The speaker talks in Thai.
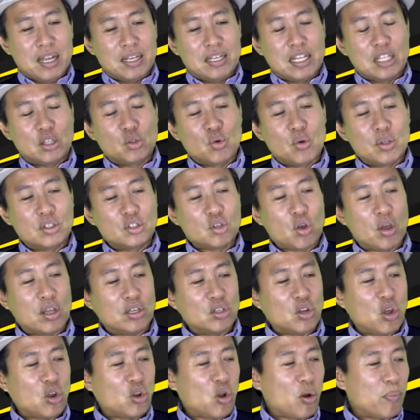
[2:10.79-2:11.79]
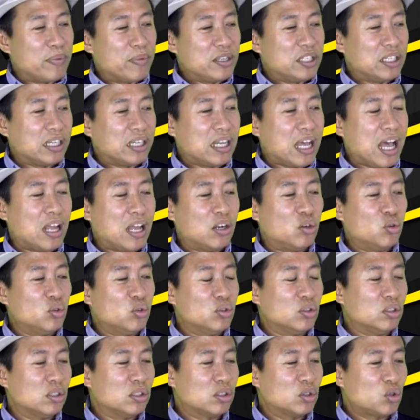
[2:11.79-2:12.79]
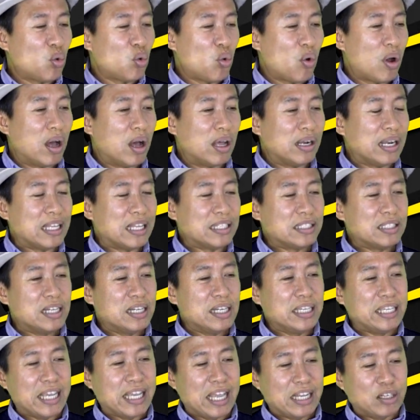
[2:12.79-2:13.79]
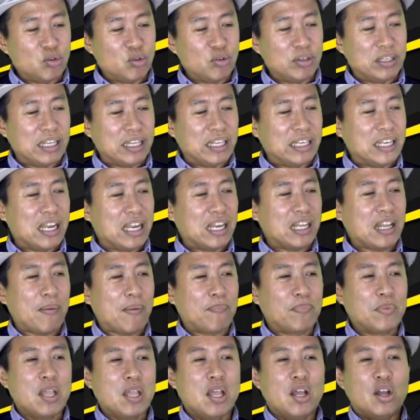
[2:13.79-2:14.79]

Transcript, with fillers: ในตัวจอแอนดรอยของบิชิก้ารุ่นตัว Lancer EX รุ่นนี้เนี่ยนะครับ